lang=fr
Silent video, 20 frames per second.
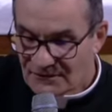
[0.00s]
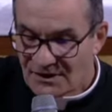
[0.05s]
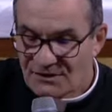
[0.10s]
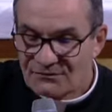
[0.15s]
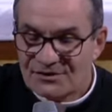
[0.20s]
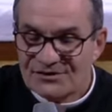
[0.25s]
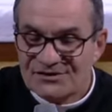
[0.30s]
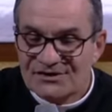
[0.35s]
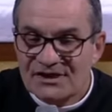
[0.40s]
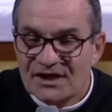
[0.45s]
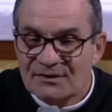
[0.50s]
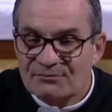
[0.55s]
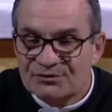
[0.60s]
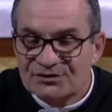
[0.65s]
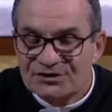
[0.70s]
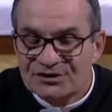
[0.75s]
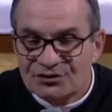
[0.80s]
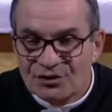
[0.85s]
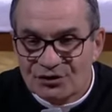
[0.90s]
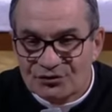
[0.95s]
Voici la
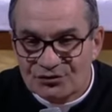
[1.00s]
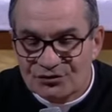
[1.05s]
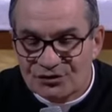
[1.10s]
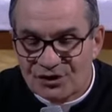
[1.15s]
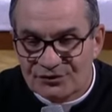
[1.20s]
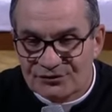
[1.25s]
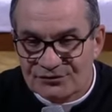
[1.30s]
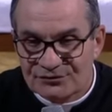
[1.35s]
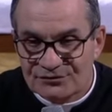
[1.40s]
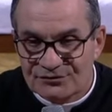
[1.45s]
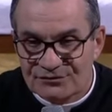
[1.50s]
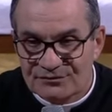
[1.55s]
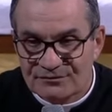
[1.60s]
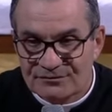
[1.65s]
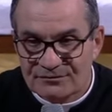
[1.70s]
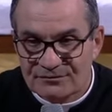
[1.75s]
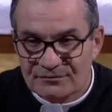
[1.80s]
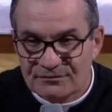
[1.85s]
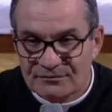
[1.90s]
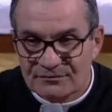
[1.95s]
petite ordonnance.
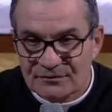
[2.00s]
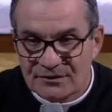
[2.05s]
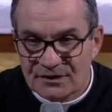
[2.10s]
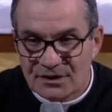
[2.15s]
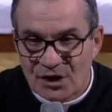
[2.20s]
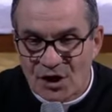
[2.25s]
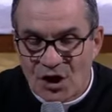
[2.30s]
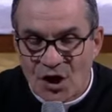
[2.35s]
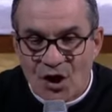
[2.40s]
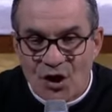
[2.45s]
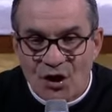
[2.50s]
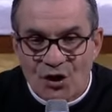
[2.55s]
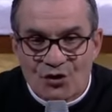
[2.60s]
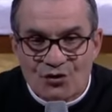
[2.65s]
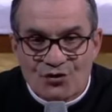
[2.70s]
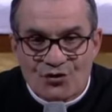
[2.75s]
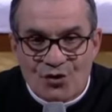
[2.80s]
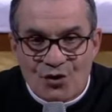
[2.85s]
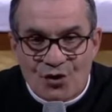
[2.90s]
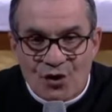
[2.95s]

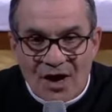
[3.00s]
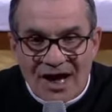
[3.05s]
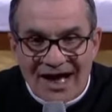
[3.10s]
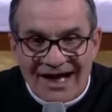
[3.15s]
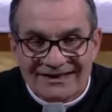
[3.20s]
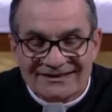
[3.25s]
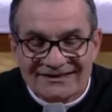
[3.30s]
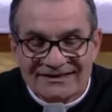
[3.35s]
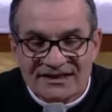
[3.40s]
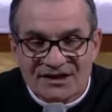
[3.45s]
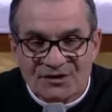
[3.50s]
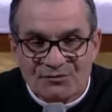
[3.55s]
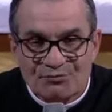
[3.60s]
Ne ratez